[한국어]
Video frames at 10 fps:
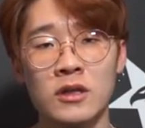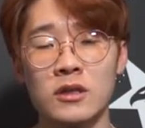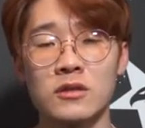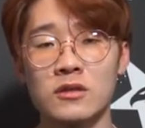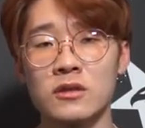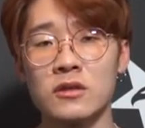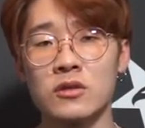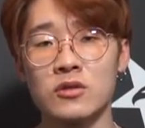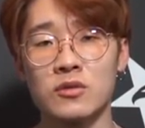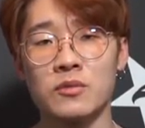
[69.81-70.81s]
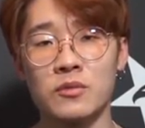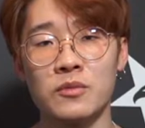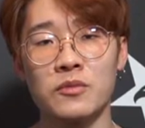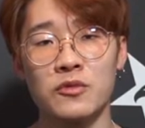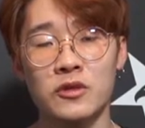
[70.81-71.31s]
이게 승리를 좀
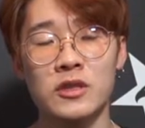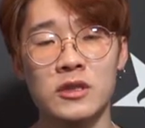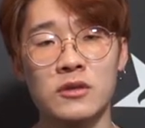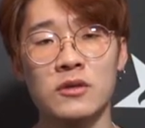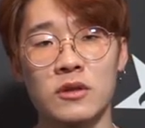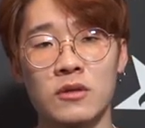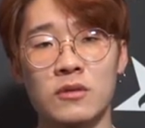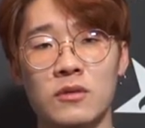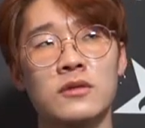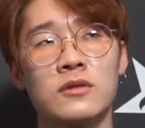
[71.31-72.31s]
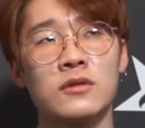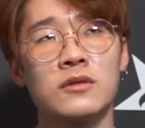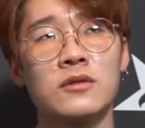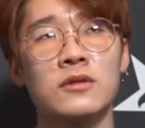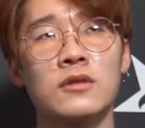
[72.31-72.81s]
확신한 것 같아요.
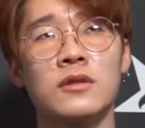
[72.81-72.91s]
음,